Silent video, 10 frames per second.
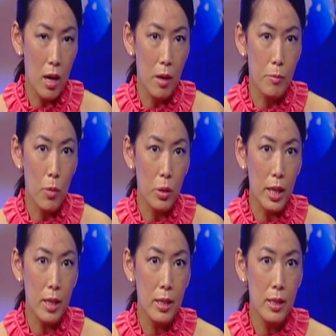uh, một
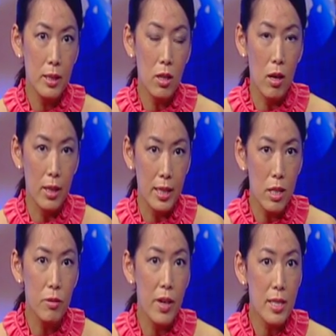cái nó gọi là
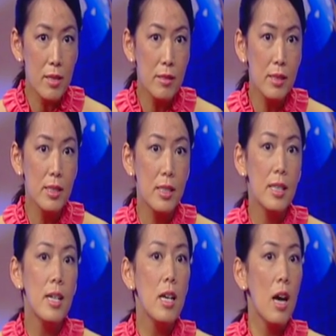neovascular
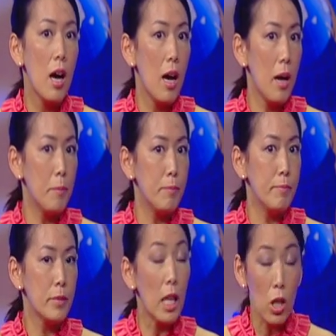
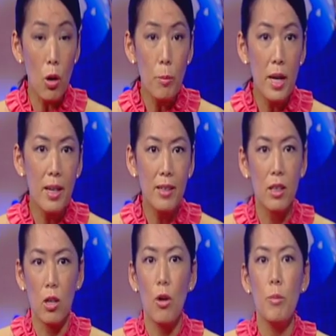um, glaucoma
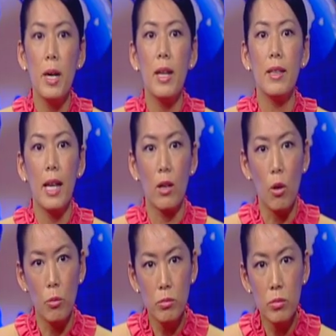glaucoma là
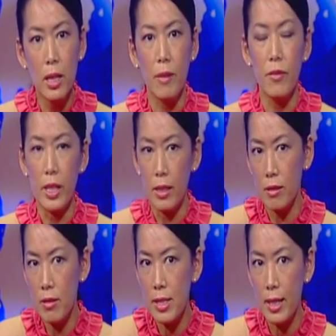cũng là vì
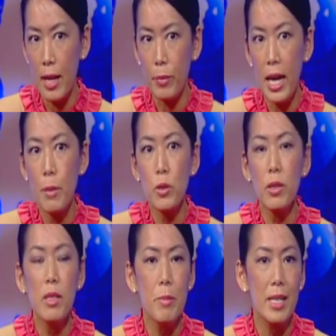nó sẽ làm cái áp
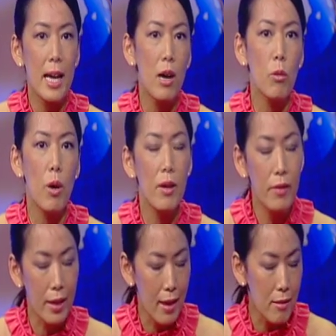suất nó bị cao quá
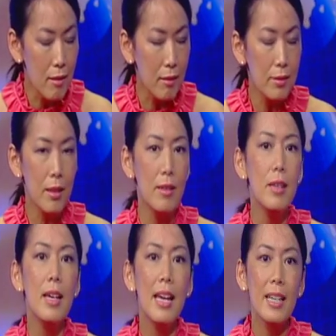và nó ảnh hưởng tới
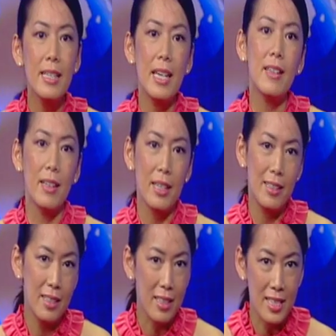cái dây thần kinh
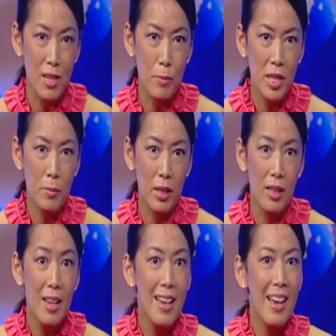ở đằng sau mắt mình
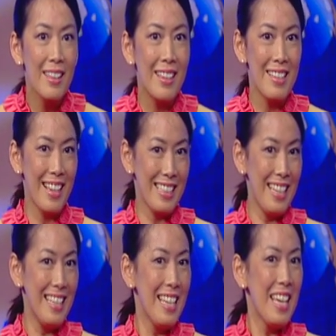thành ra
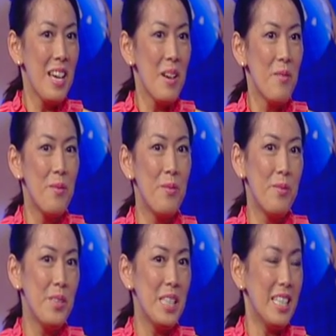cái
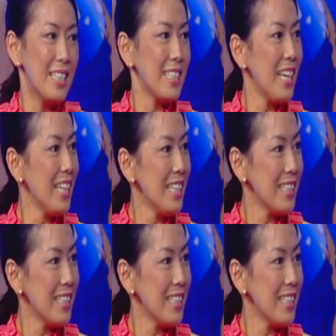vừa cái